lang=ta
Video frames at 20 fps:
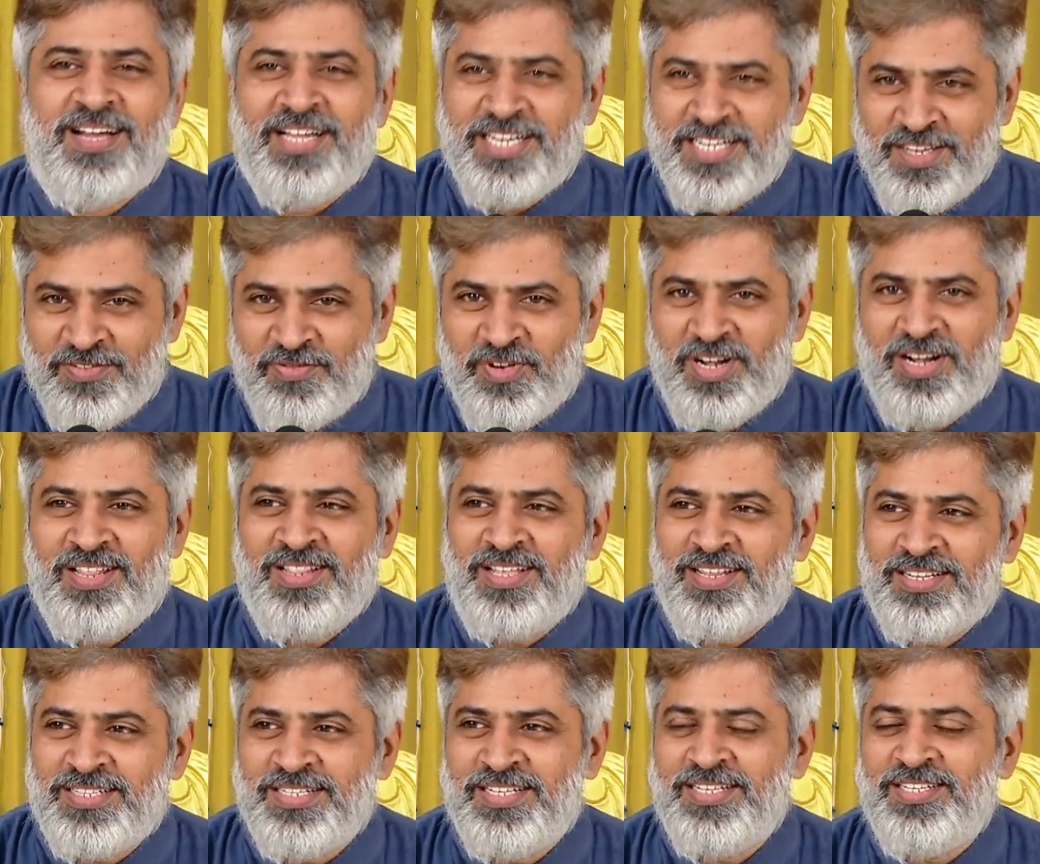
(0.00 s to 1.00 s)
ஐடி ஃபீல்டில்
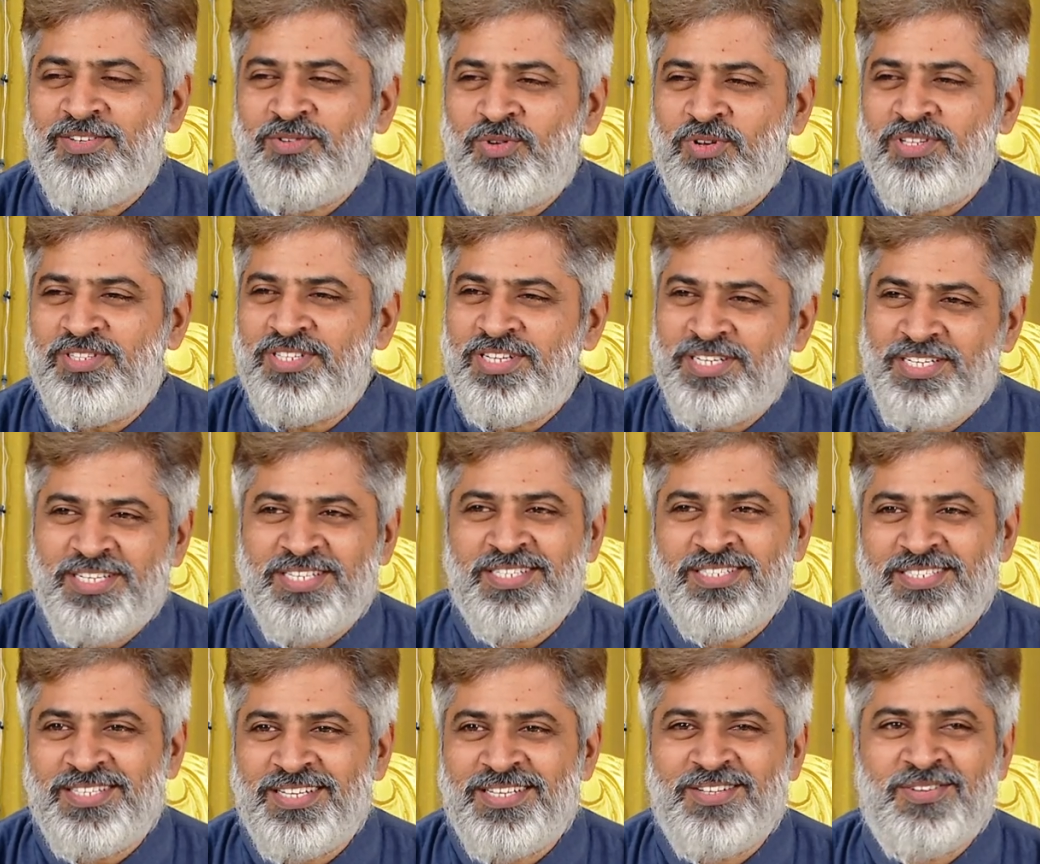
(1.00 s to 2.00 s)
தான் இருந்தேன் ஒரு தேர்ட்டி
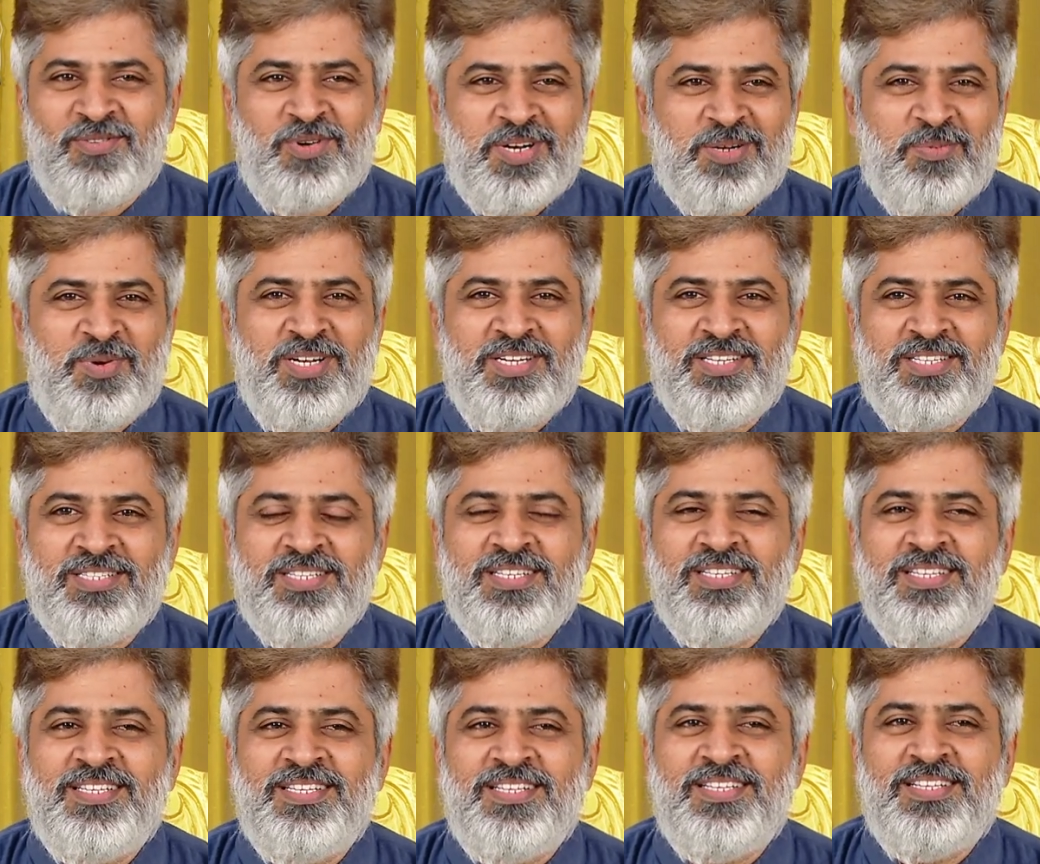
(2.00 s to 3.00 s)
இயர்ஸாக ஒர்க் பண்ணிகிட்டு
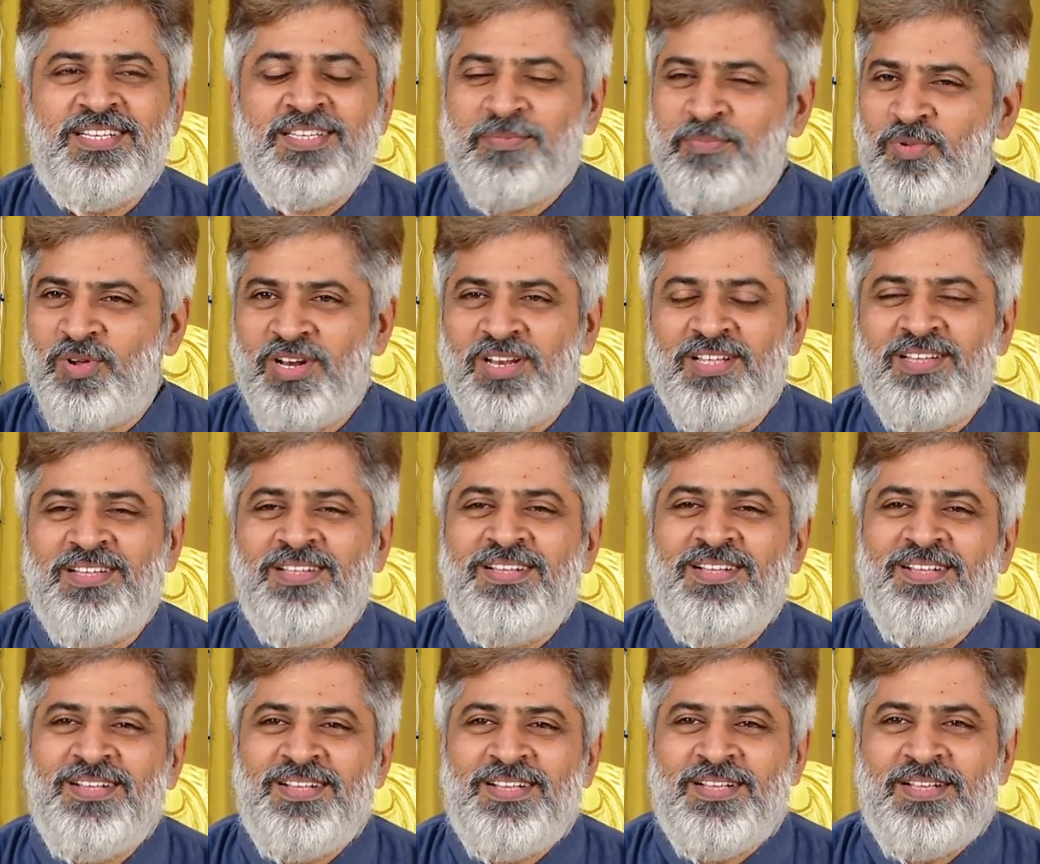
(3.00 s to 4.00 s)
இருந்தேன் இப்போ இல்லை
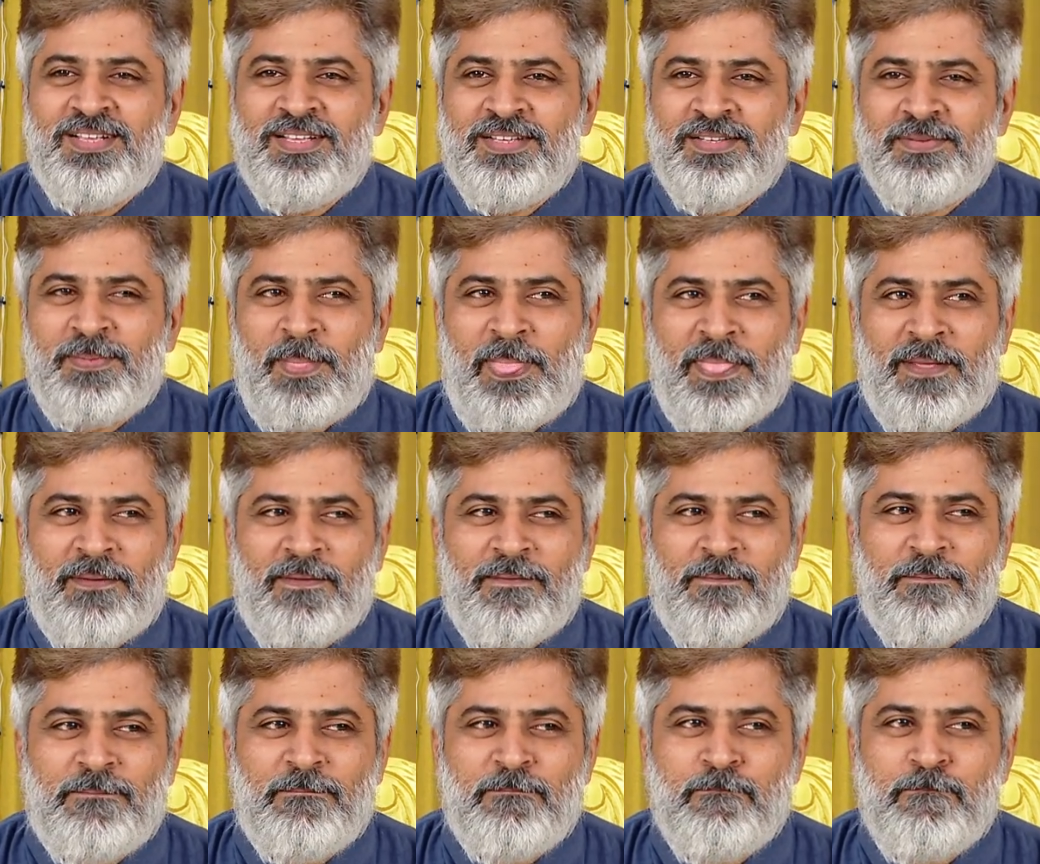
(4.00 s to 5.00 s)
um,